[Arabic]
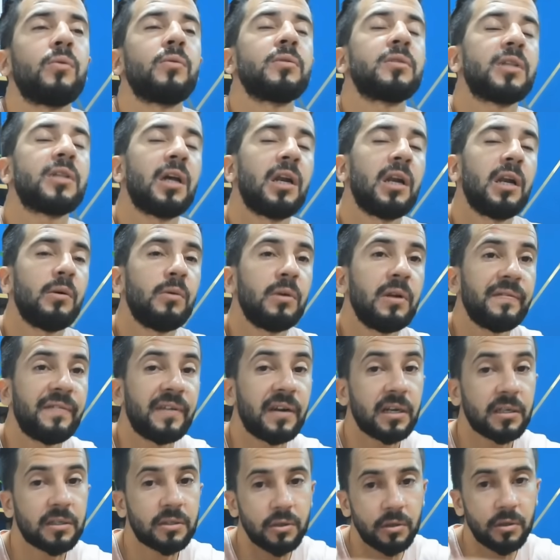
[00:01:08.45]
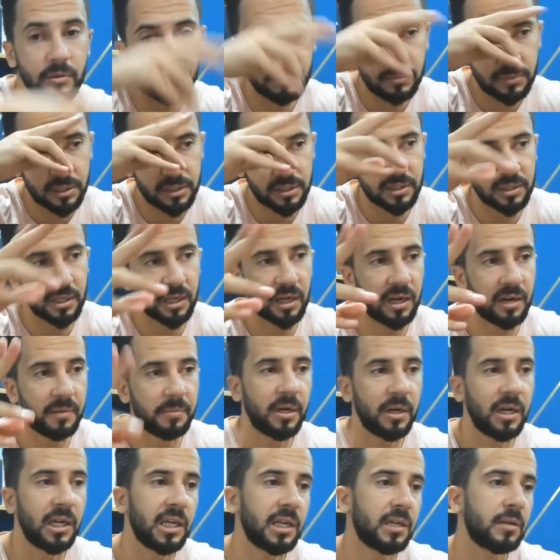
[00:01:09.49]
تهلاو لي فراسكم السلام
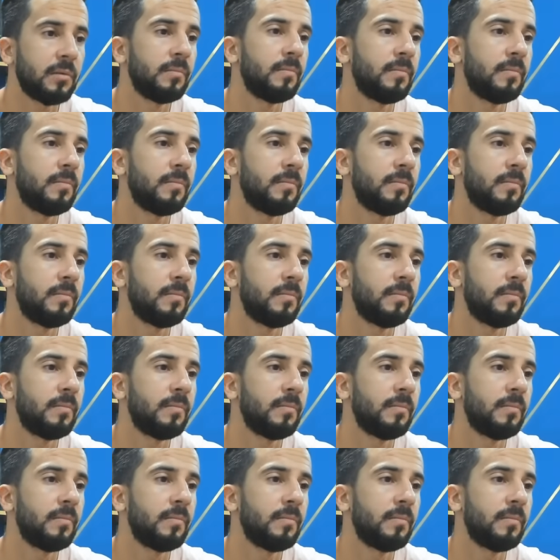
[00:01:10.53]
عليكم